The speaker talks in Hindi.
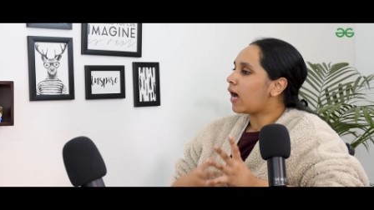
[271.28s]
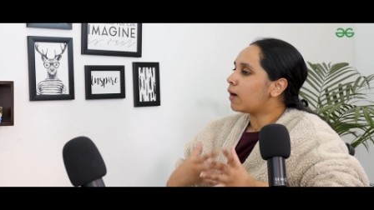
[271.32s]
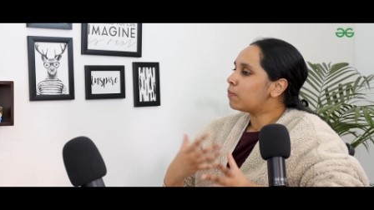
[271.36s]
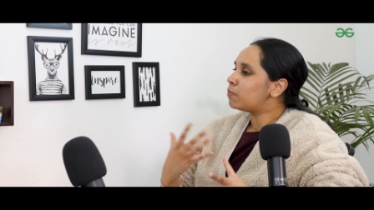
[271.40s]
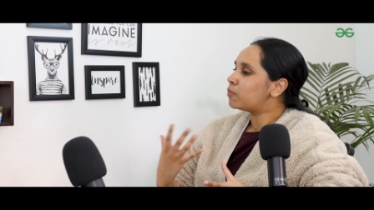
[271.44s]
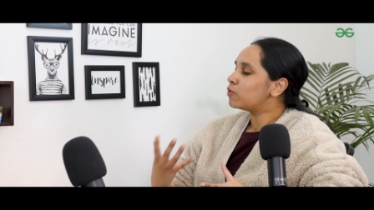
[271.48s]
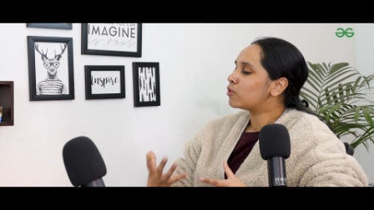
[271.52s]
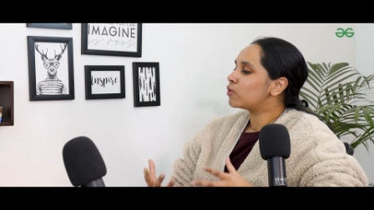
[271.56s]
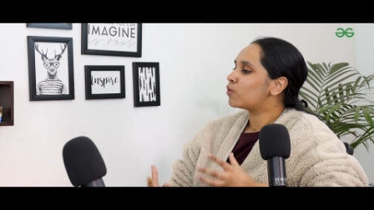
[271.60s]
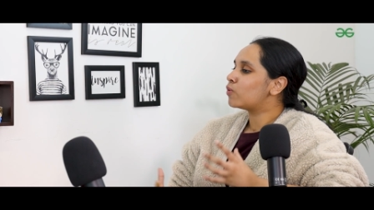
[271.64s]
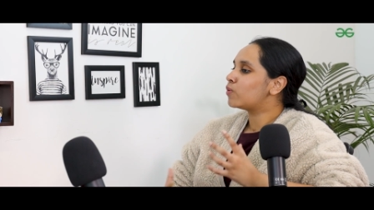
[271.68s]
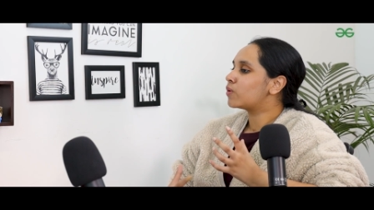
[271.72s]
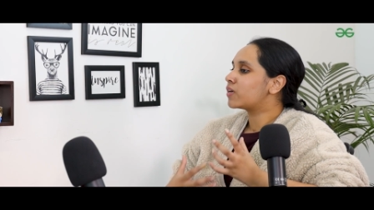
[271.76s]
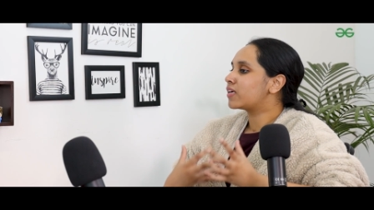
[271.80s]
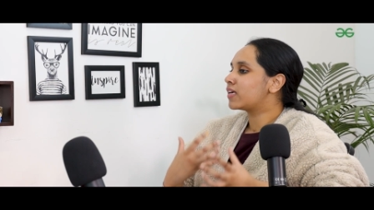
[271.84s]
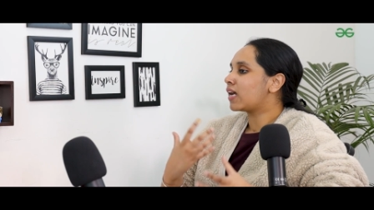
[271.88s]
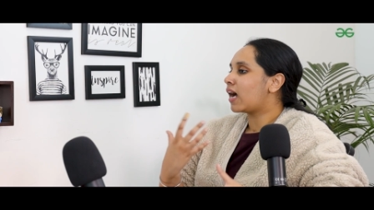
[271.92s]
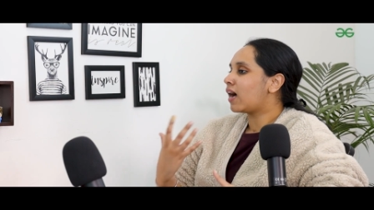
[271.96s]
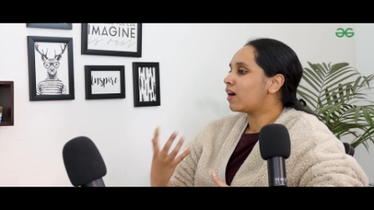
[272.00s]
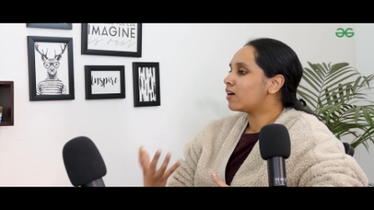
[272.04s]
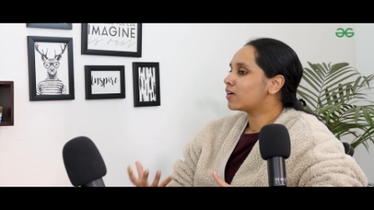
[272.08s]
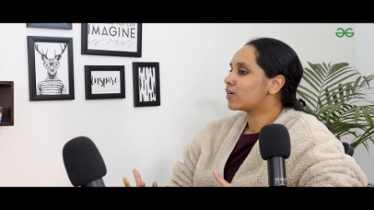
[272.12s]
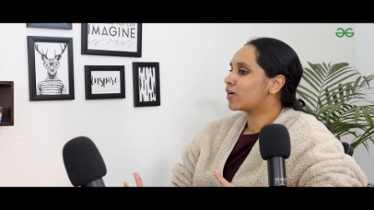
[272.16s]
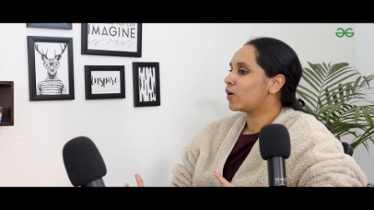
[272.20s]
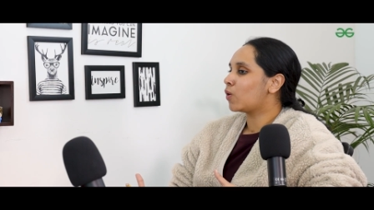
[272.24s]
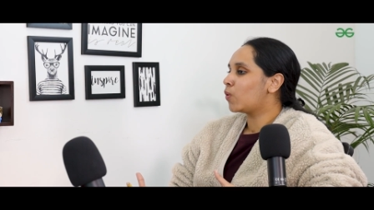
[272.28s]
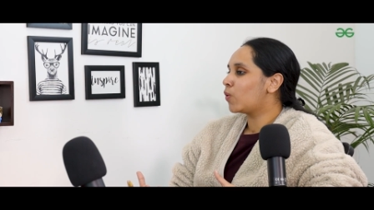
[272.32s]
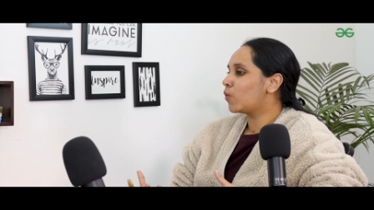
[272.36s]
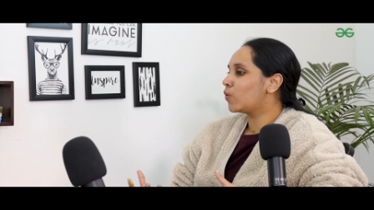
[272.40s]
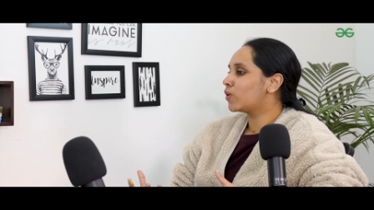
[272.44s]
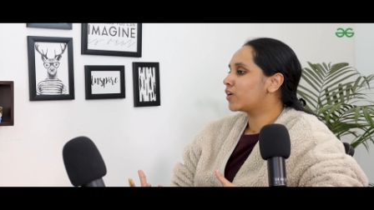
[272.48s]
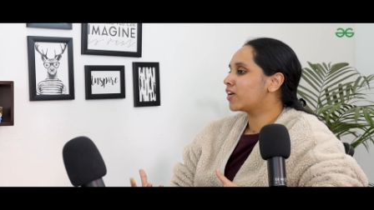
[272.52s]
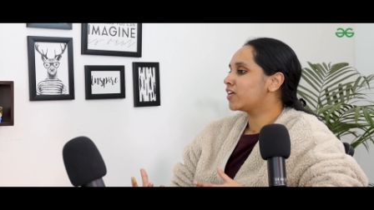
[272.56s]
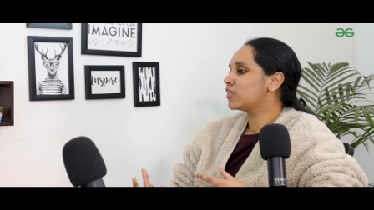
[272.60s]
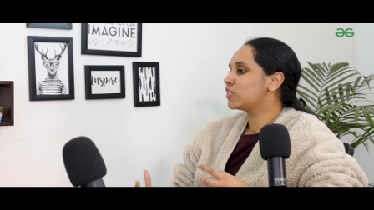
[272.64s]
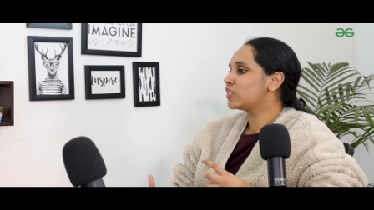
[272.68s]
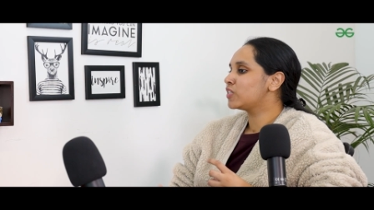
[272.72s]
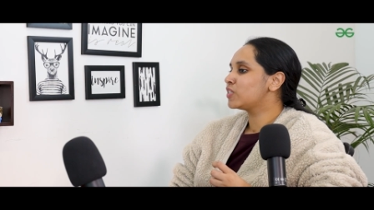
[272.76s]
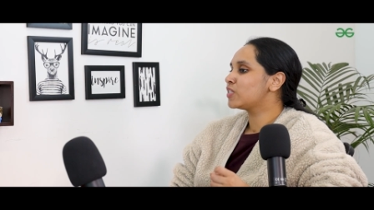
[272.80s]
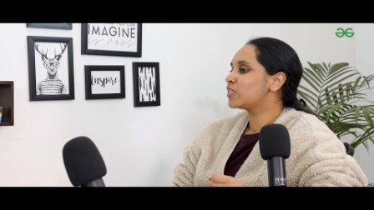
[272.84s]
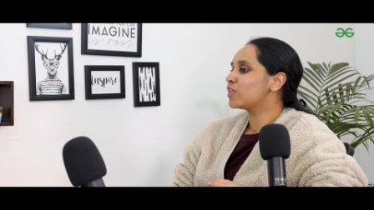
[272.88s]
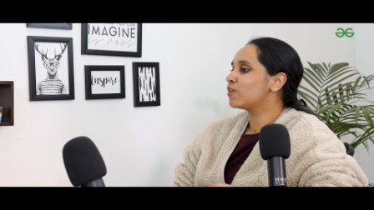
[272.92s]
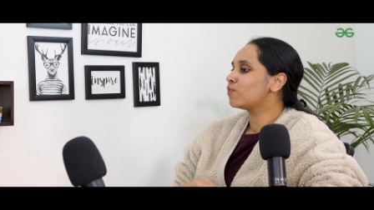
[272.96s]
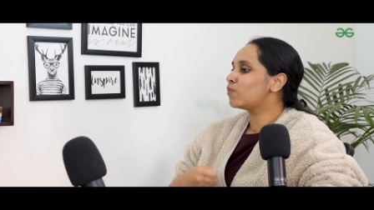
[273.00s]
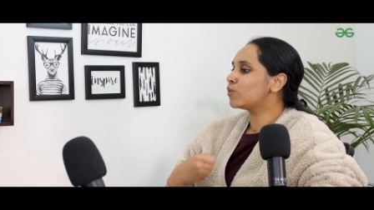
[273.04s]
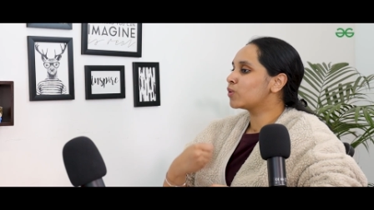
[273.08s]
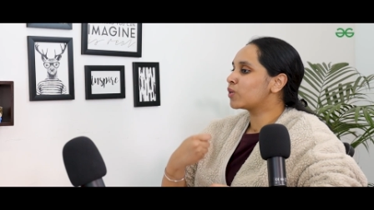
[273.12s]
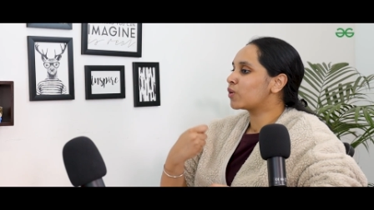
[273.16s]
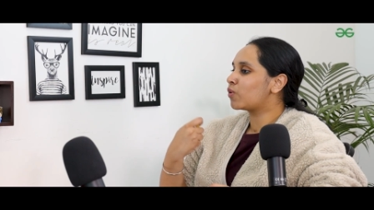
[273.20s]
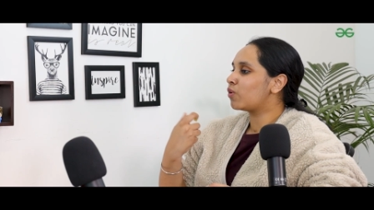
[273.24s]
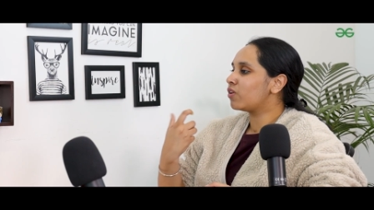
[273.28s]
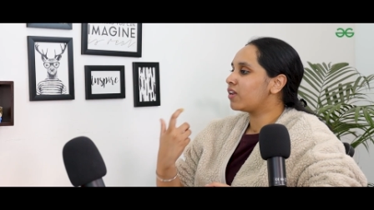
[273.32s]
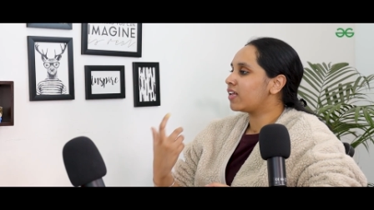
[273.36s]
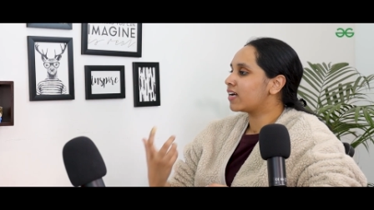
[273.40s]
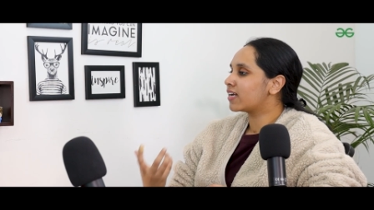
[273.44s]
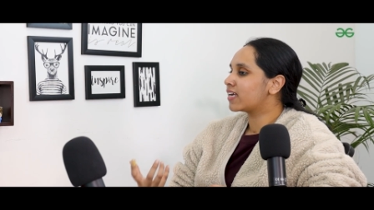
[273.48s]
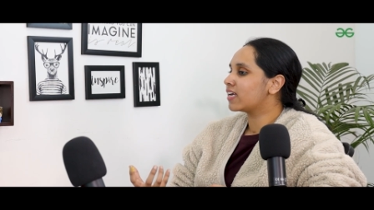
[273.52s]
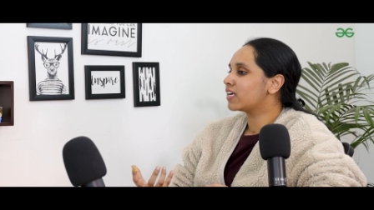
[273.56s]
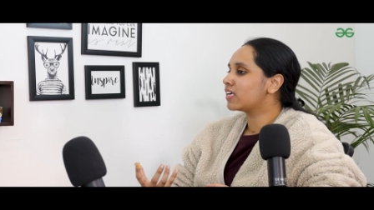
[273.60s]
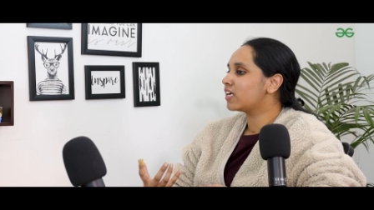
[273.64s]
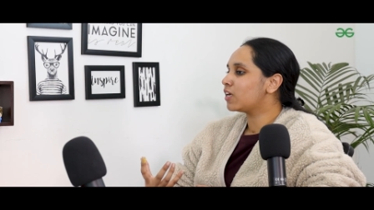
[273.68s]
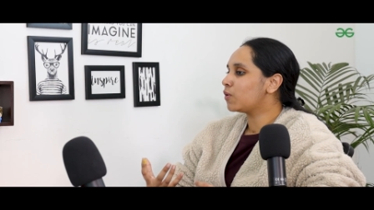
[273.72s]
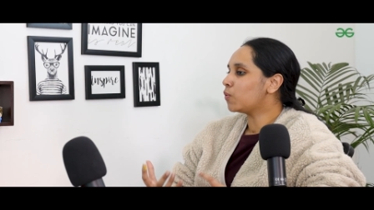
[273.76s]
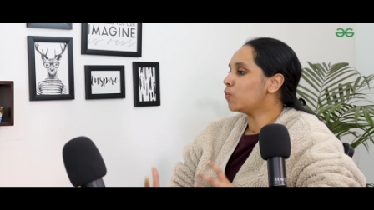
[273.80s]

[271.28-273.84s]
आप उनको क्या कहोगे जिनसे वो उनको लगे